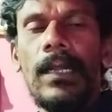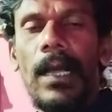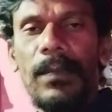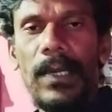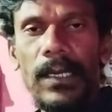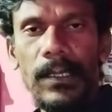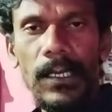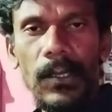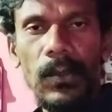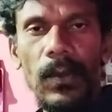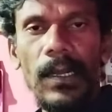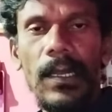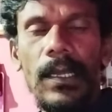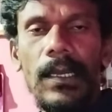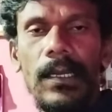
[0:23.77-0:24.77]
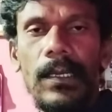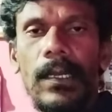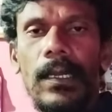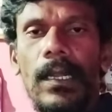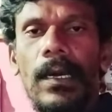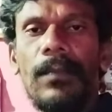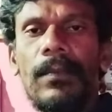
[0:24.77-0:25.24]
நாம் கற்ற தொழிலை
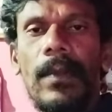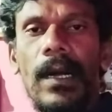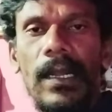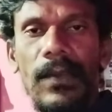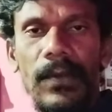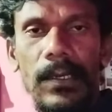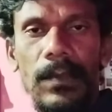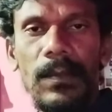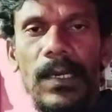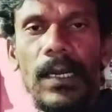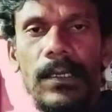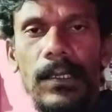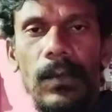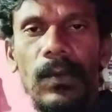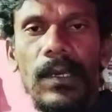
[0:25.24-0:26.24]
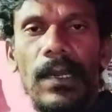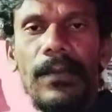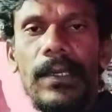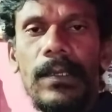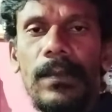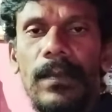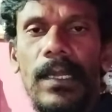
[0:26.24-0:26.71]
நாம் அனைவருக்கும் கற்றுக் கொடுக்க
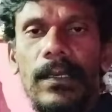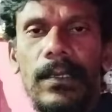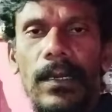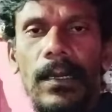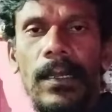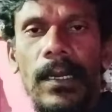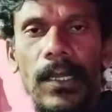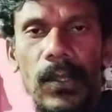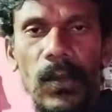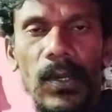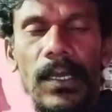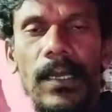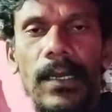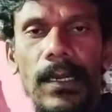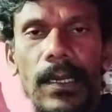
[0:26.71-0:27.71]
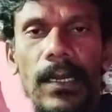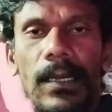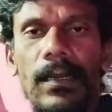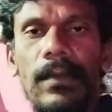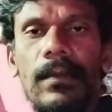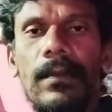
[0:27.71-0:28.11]
வேண்டும் எண்ணத்தோடு இருங்கள்